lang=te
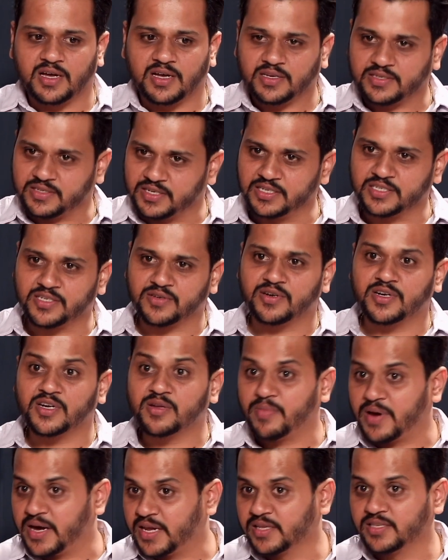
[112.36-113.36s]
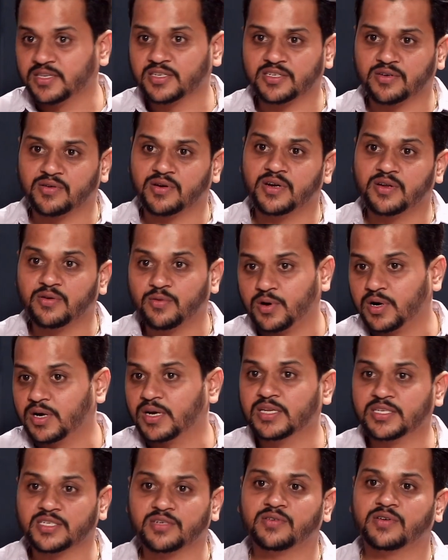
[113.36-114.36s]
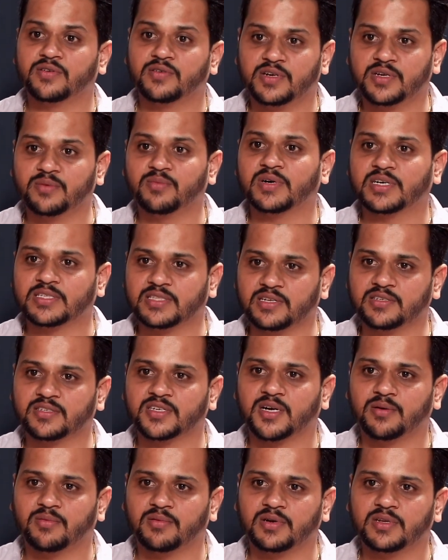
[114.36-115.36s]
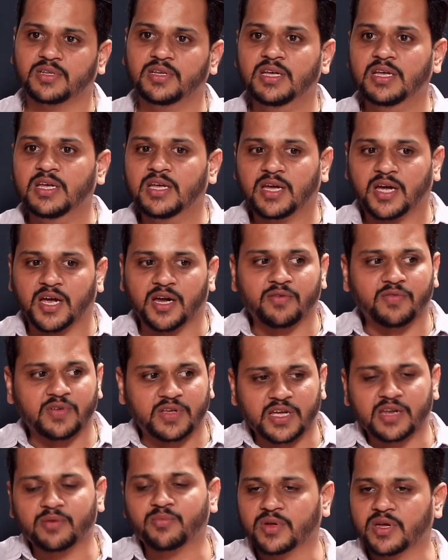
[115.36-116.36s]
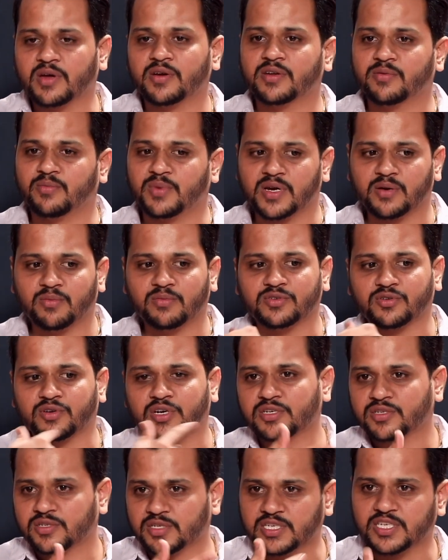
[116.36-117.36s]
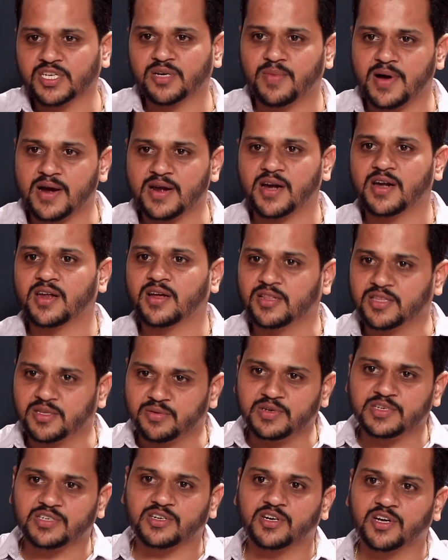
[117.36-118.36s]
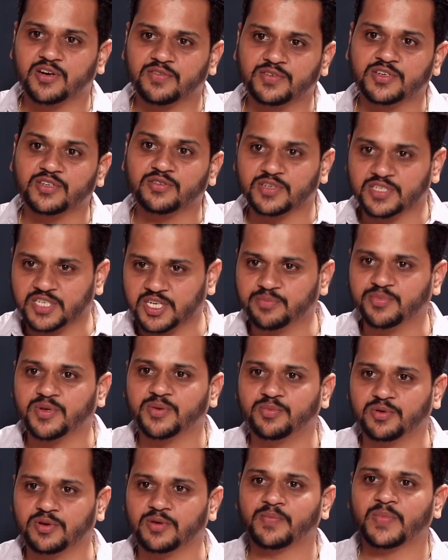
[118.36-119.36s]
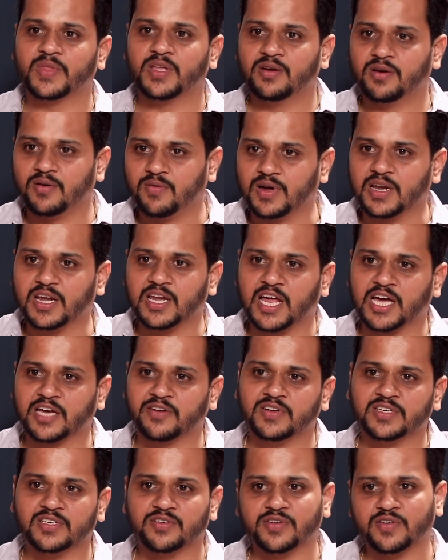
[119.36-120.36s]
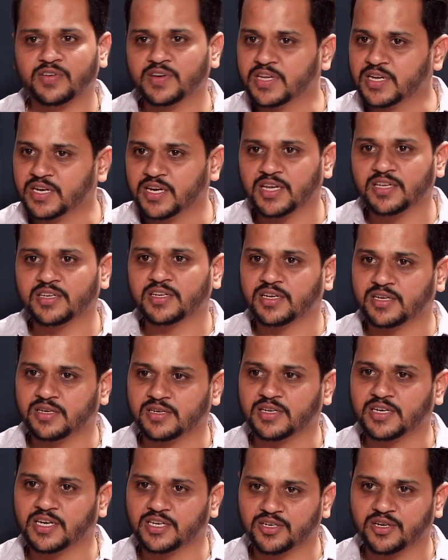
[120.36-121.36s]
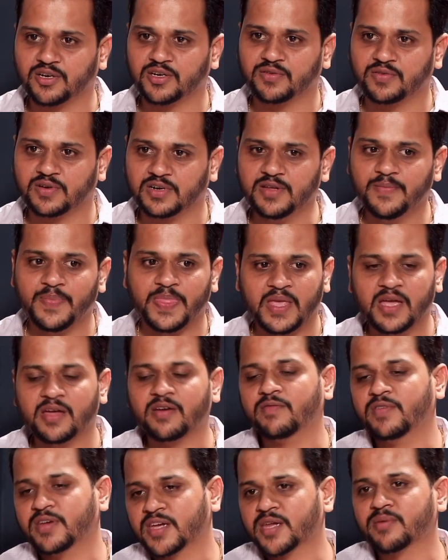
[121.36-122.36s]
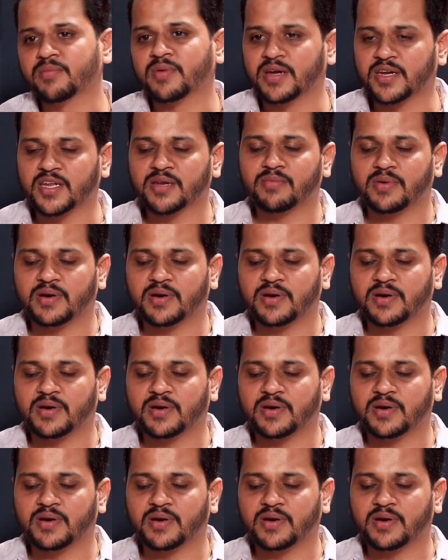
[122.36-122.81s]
అసిస్టెంట్స్ uh, అవ్వండి మేనేజర్స్ అవ్వండి వార్డెన్స్ అవనివ్వండి మాకు తెలుసు కాబట్టి అండ్ వీ కెన్ అంటే మనం స్టూడెంట్స్ ఈజీగా మాట్లాడగలుగుతాం ఇన్స్టెడ్ ఆఫ్ యూనివర్సిటీ పీపుల్ వాళ్ళ లాంగ్వేజ్ అవనండి ఇంగ్లా ఇంగ్లీష్లో అనివ్వండి వీ కెన్ మెయింటైన్